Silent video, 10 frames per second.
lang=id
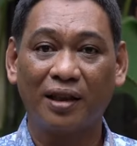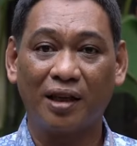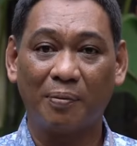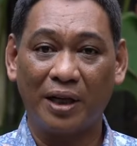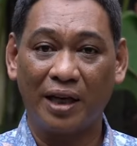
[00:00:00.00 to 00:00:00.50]

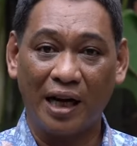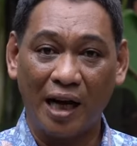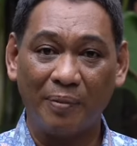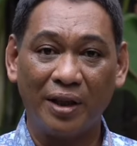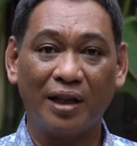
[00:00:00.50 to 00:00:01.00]
kepada
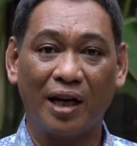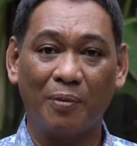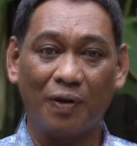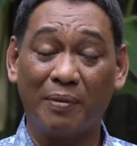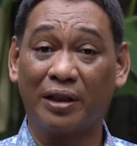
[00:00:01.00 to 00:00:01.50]
kami
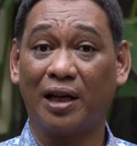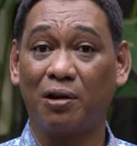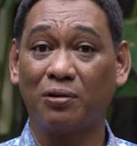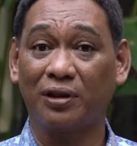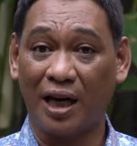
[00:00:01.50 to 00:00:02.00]
dalam lima
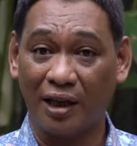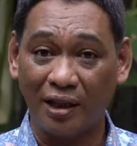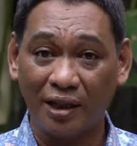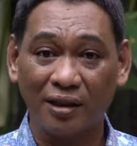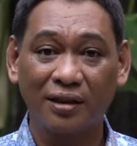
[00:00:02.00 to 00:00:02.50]
tahun terakhir.